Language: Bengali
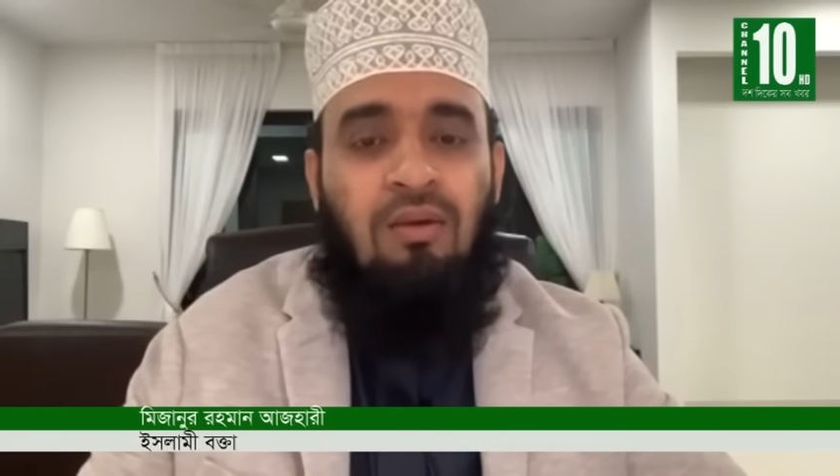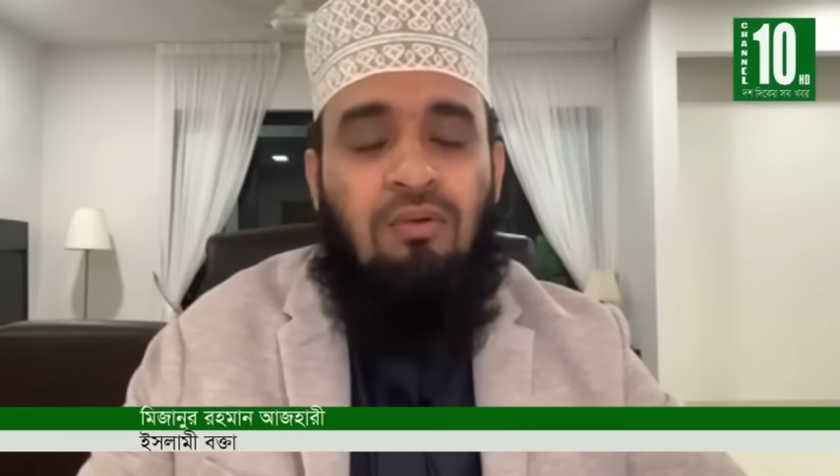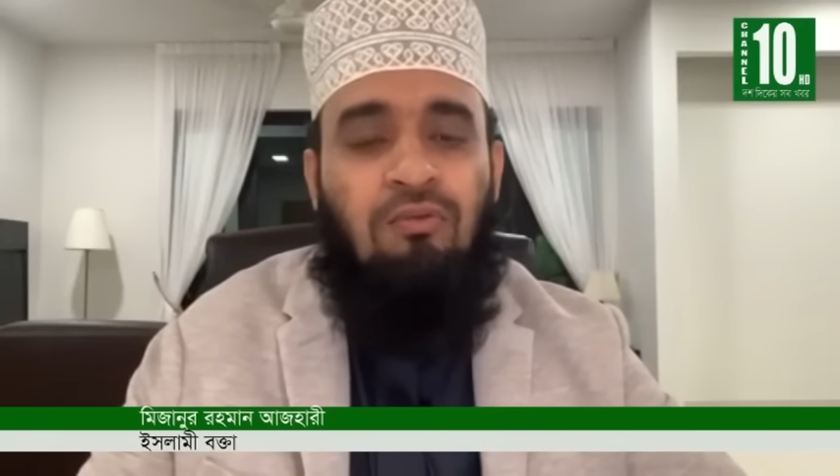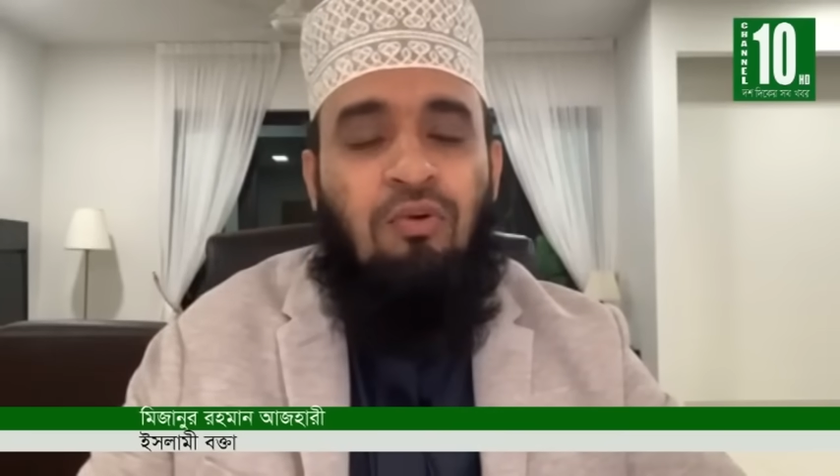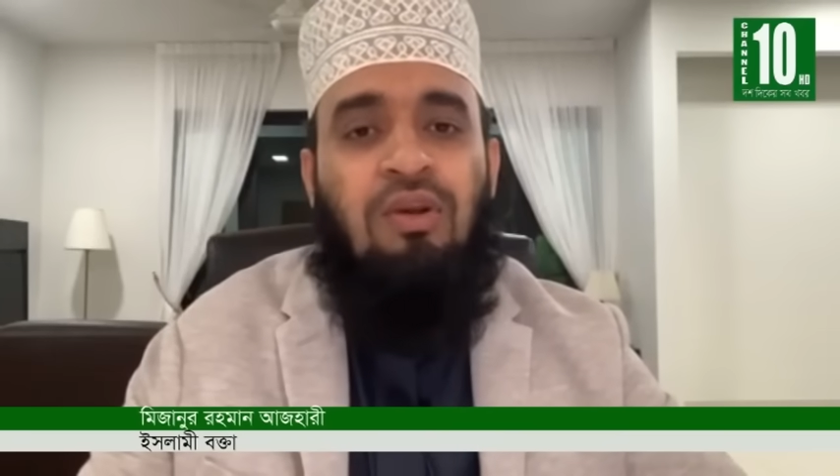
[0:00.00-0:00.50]

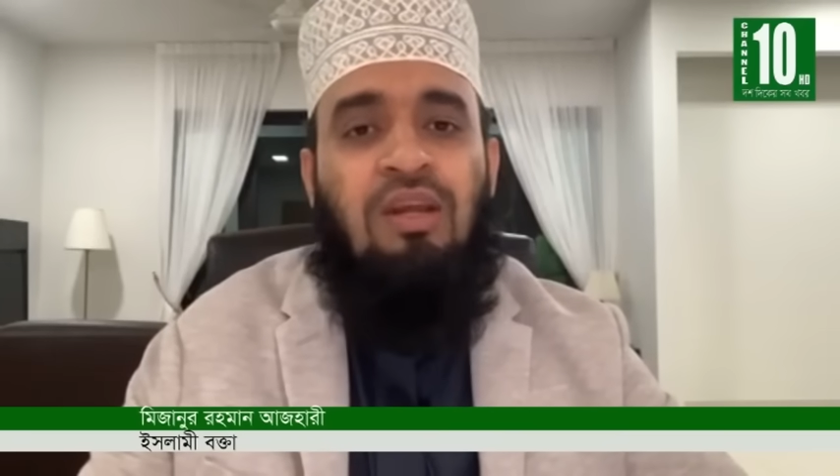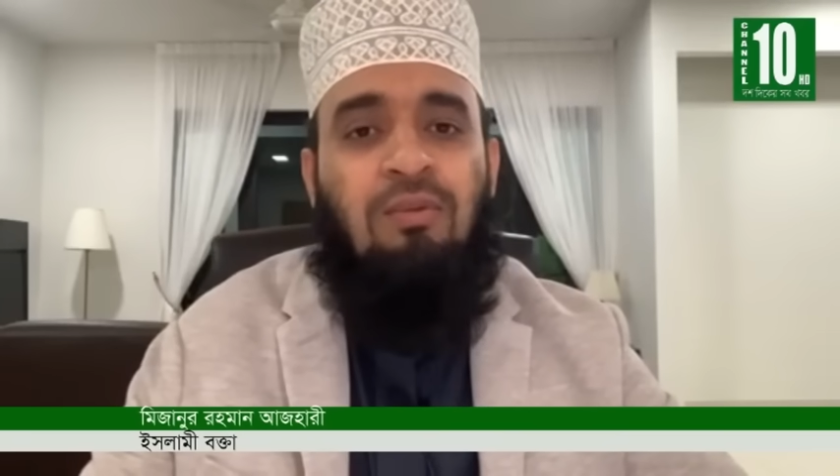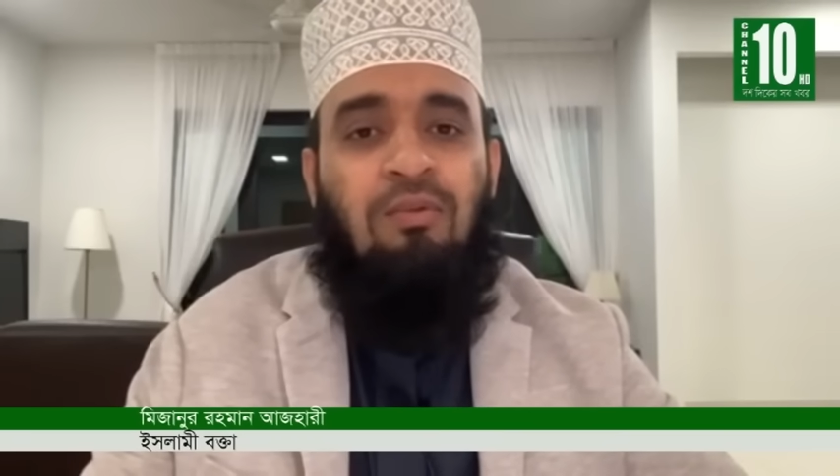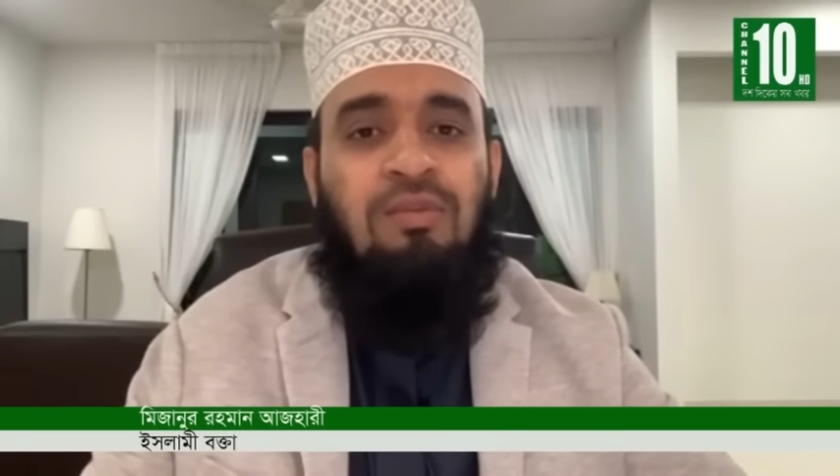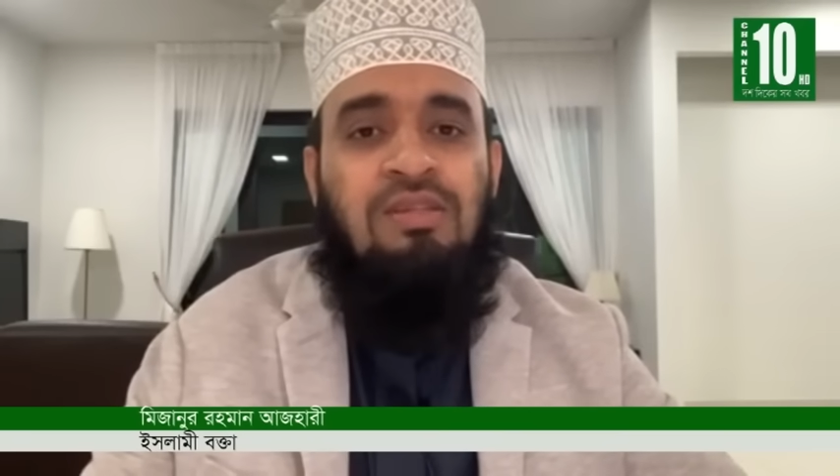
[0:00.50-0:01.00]
এখন ফকির
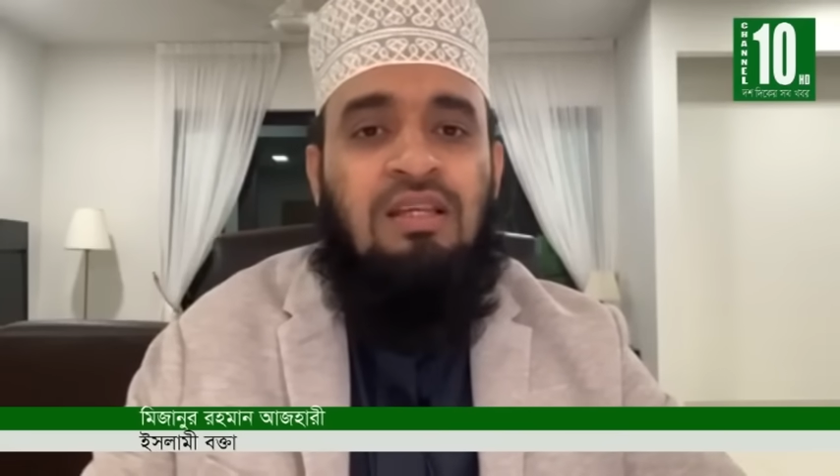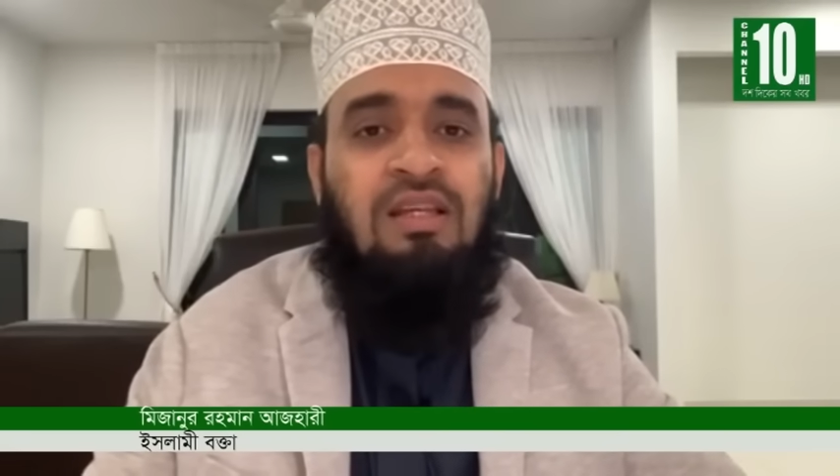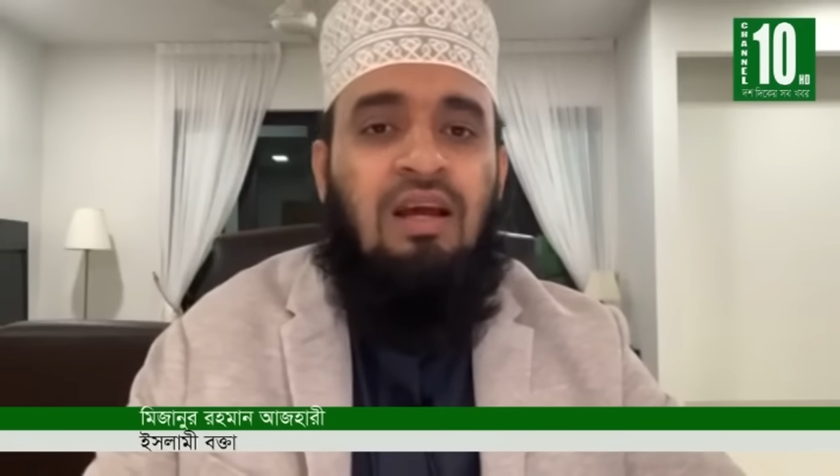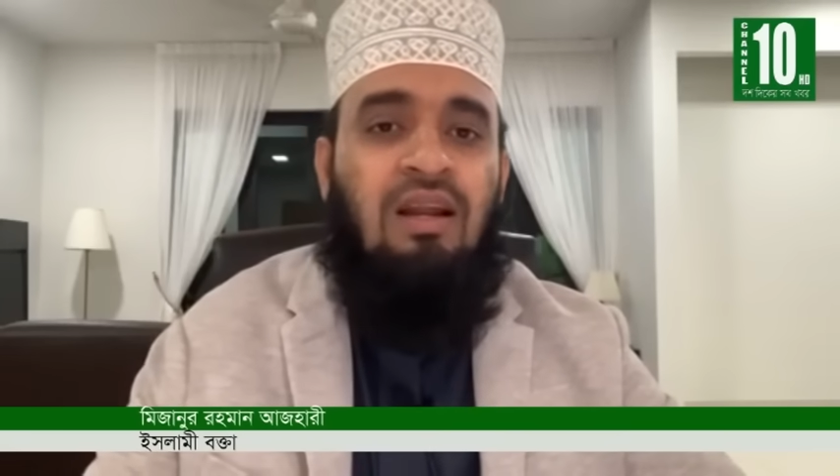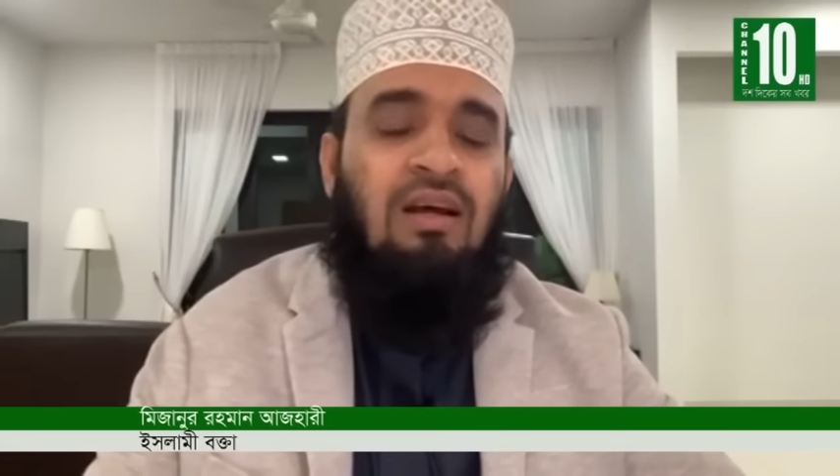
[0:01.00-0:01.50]
এবং
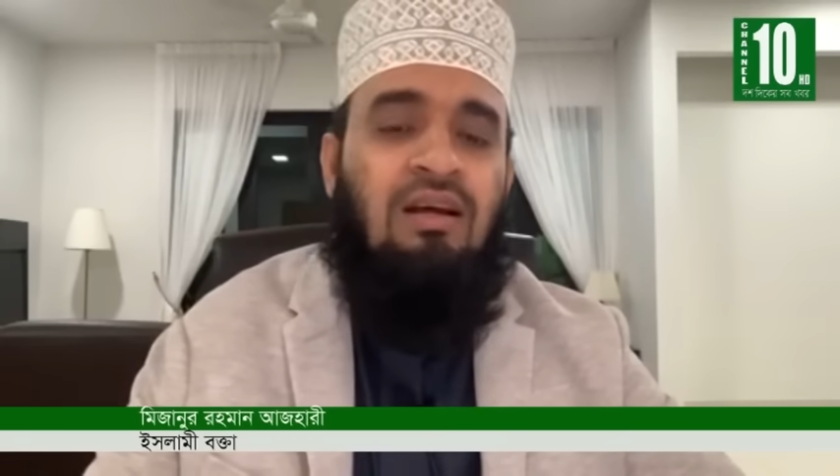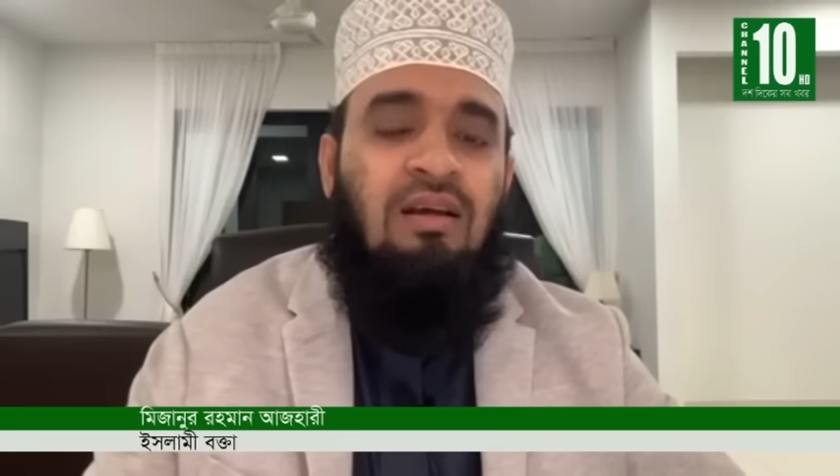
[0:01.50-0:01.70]
মিসকিন খারা